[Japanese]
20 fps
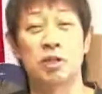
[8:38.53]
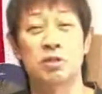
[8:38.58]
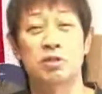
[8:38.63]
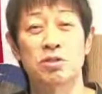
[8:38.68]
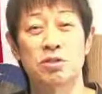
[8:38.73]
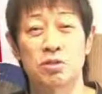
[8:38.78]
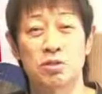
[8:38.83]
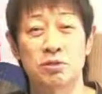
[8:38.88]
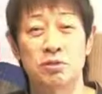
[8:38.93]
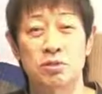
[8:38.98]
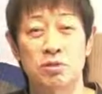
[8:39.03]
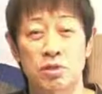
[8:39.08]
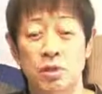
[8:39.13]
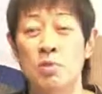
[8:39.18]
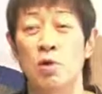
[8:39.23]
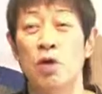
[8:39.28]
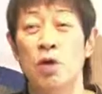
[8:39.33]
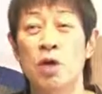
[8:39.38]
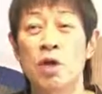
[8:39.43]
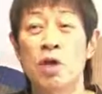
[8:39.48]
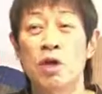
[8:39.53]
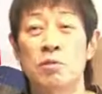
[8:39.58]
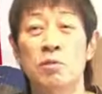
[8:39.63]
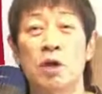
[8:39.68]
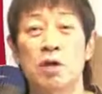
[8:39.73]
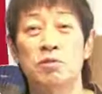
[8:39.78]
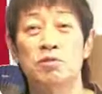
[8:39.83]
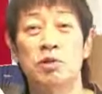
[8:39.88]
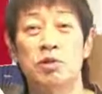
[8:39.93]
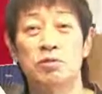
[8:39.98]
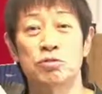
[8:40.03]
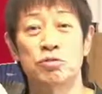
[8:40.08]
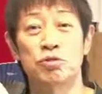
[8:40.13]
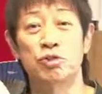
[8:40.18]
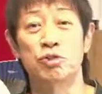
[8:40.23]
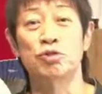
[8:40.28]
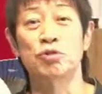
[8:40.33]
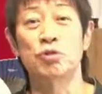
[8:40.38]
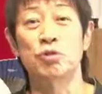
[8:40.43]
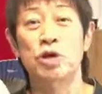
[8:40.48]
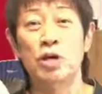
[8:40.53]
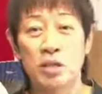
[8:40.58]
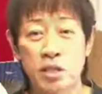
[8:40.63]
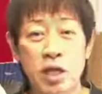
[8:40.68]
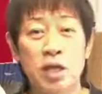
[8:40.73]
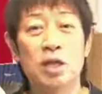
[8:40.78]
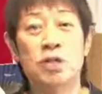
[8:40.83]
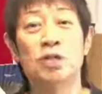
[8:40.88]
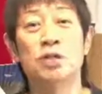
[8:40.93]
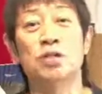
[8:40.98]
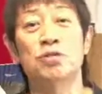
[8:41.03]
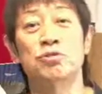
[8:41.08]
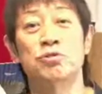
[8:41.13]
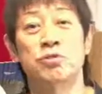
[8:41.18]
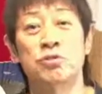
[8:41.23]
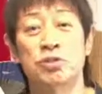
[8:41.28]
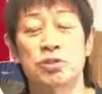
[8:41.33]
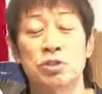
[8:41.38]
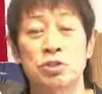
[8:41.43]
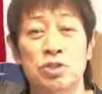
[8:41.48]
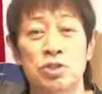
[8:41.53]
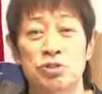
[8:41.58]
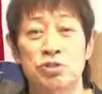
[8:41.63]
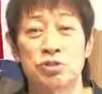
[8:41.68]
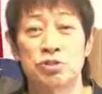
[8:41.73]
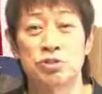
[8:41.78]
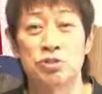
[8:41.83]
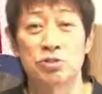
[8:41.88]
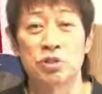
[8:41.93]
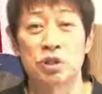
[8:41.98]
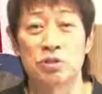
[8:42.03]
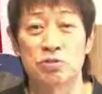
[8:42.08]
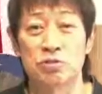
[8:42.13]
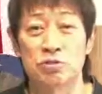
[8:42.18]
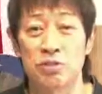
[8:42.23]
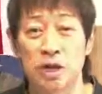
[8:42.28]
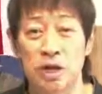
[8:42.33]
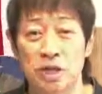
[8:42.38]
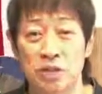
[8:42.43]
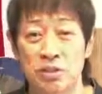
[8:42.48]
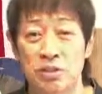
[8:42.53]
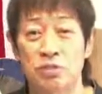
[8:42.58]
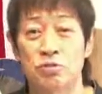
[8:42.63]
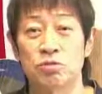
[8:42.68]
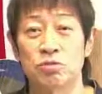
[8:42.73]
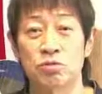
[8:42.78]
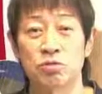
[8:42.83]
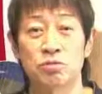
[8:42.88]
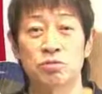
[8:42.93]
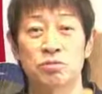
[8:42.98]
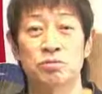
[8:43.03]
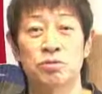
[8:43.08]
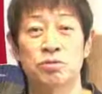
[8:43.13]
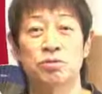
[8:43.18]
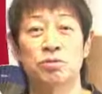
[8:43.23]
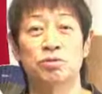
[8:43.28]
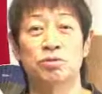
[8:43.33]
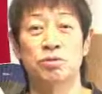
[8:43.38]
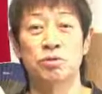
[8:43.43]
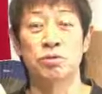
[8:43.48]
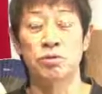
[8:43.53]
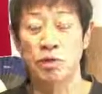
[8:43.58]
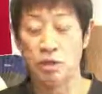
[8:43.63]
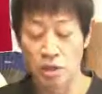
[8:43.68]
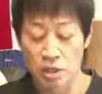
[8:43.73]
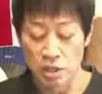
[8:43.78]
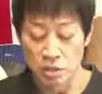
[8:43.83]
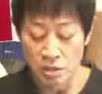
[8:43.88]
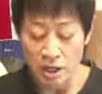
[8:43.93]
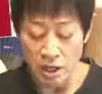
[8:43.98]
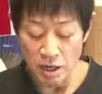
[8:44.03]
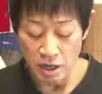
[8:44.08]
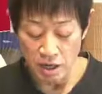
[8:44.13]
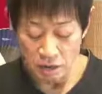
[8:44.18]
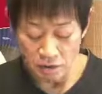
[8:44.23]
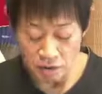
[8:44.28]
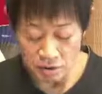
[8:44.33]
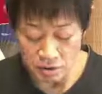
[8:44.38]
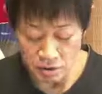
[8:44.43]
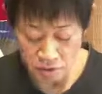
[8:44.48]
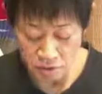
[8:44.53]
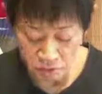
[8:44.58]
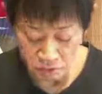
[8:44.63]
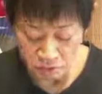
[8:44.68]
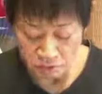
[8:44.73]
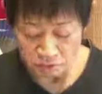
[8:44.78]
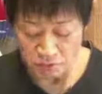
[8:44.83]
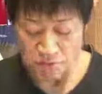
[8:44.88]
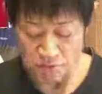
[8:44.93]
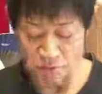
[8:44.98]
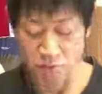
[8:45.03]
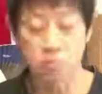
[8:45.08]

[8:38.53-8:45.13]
んですけどでも、まあ、いわゆる手法がね多少違う首里手と那覇手というものの那覇手の